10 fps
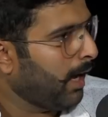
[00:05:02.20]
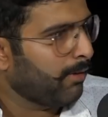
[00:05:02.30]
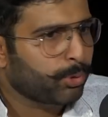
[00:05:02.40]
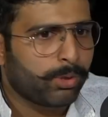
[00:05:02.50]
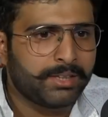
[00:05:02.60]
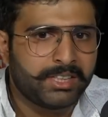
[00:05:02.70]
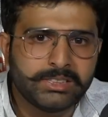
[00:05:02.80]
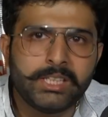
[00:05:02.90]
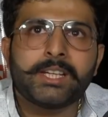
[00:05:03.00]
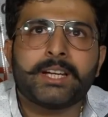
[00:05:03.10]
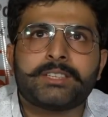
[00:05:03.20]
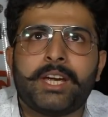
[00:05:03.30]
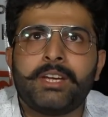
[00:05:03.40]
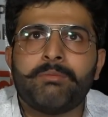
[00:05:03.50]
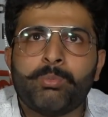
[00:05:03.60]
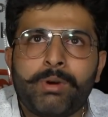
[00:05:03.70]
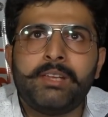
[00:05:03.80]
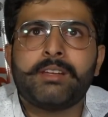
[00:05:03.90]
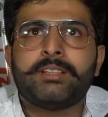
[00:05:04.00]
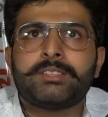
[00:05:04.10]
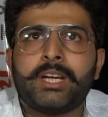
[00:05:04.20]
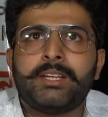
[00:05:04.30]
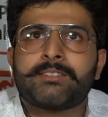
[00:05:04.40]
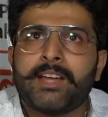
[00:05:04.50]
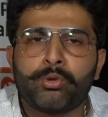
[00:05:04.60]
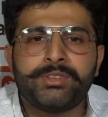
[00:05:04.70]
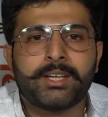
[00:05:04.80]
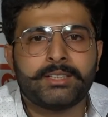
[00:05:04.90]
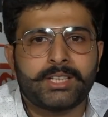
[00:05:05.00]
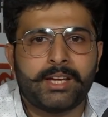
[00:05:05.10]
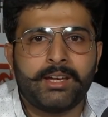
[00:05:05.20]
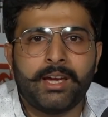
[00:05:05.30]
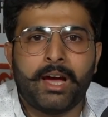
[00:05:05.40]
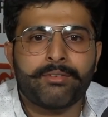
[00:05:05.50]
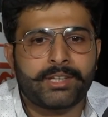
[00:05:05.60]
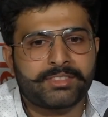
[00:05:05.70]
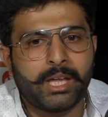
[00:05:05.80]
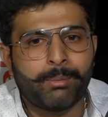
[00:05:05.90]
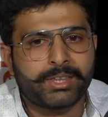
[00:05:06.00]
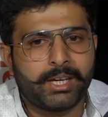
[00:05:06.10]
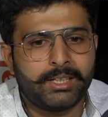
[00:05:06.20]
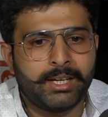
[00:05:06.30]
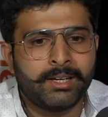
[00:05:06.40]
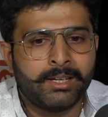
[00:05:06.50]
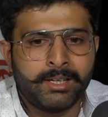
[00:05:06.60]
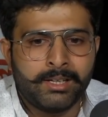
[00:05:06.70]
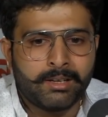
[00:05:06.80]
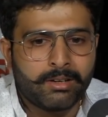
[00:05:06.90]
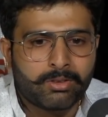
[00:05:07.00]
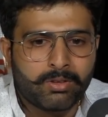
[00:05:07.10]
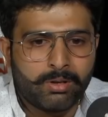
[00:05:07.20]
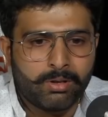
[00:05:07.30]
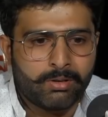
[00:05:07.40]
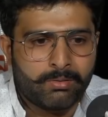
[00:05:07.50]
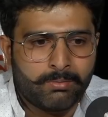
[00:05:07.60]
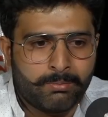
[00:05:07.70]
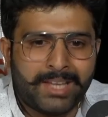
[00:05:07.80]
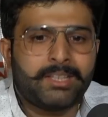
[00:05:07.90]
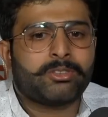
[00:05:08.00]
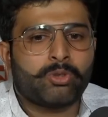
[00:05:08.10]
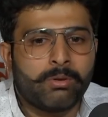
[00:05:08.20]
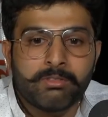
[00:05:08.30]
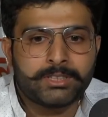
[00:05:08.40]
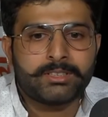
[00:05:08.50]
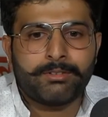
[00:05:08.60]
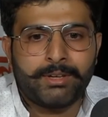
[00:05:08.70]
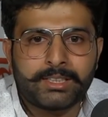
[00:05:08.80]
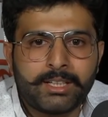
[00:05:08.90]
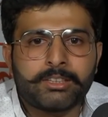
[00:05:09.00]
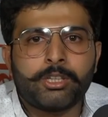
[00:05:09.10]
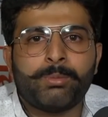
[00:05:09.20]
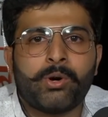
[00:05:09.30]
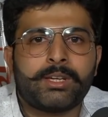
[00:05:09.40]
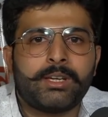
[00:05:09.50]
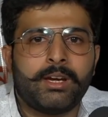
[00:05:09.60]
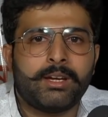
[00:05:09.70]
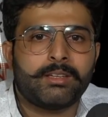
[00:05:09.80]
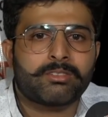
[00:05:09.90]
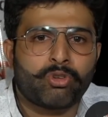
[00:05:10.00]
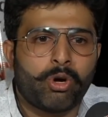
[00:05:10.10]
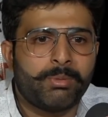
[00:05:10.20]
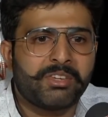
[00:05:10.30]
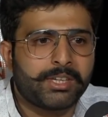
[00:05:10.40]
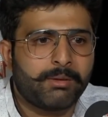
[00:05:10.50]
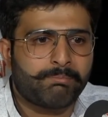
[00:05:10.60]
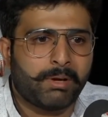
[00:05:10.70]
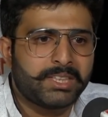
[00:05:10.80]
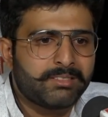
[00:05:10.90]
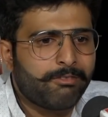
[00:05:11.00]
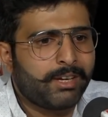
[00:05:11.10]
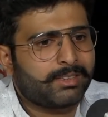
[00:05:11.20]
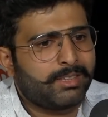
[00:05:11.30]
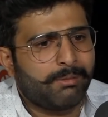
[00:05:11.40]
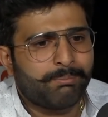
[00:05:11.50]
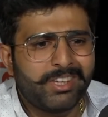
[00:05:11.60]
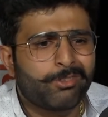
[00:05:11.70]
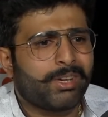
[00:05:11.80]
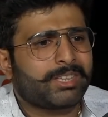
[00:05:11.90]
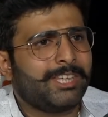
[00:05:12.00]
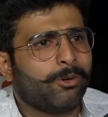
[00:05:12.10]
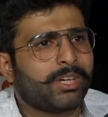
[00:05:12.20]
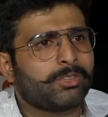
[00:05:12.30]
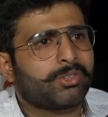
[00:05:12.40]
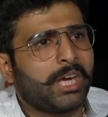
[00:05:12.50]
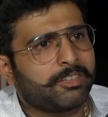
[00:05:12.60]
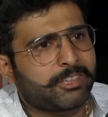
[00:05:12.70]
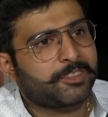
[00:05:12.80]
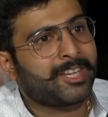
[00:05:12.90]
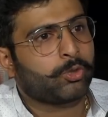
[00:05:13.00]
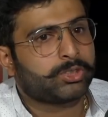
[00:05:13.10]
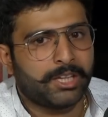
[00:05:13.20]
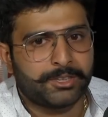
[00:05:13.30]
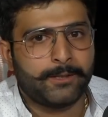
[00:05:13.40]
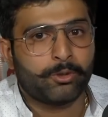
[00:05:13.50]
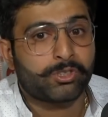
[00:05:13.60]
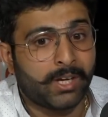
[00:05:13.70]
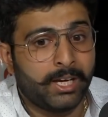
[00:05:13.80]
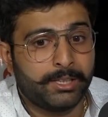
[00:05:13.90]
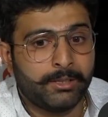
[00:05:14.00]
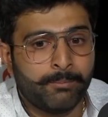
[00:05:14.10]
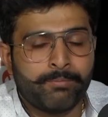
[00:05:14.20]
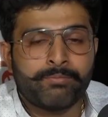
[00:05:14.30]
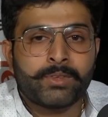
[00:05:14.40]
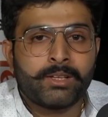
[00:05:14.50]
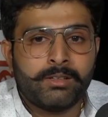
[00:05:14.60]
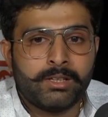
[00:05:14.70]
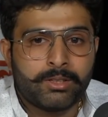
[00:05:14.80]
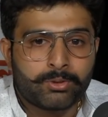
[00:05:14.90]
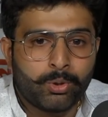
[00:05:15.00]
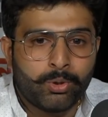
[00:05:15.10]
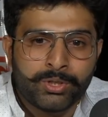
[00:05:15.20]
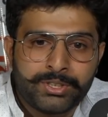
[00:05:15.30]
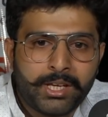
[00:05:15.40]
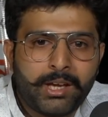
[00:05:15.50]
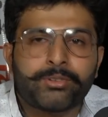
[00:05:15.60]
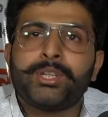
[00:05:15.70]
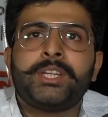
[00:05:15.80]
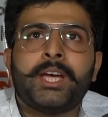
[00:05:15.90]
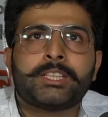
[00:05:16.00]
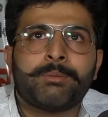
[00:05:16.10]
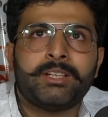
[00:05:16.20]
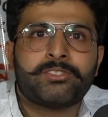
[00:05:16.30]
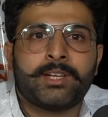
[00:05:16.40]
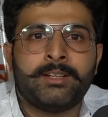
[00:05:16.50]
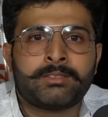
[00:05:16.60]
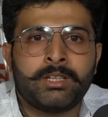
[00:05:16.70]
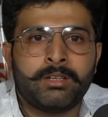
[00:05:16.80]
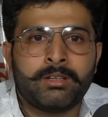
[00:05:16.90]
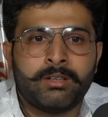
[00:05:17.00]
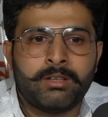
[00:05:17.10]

आप थोड़ा दिल्ली निकल जाइए मुंबई निकल जाइए साउथ निकल जाइए आप सपना बताइए तो मैंने जो व्यक्तिगत अनुभव किया है कि सौ में से पंद्रह व्यक्ति या बीस व्यक्ति होंगे जो शायद सपना को जानते हों शायद तो ये स्थिति आज हमारे शहर की